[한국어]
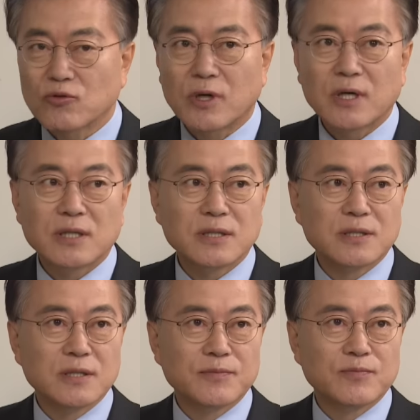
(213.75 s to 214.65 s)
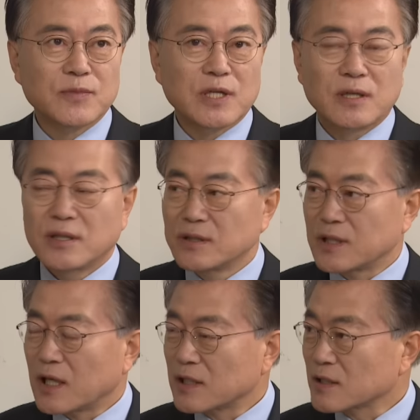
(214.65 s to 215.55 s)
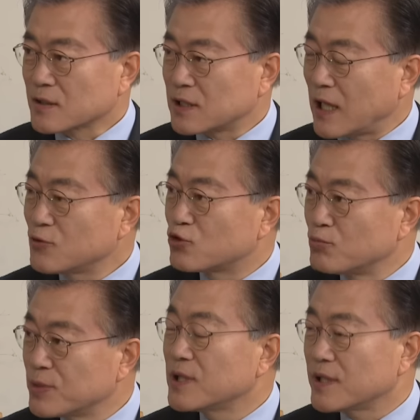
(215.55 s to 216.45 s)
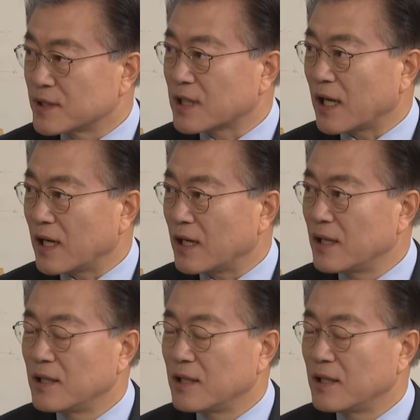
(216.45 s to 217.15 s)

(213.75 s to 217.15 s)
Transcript: 또 한 가지는 제가 가장 잘 준비되어 있다.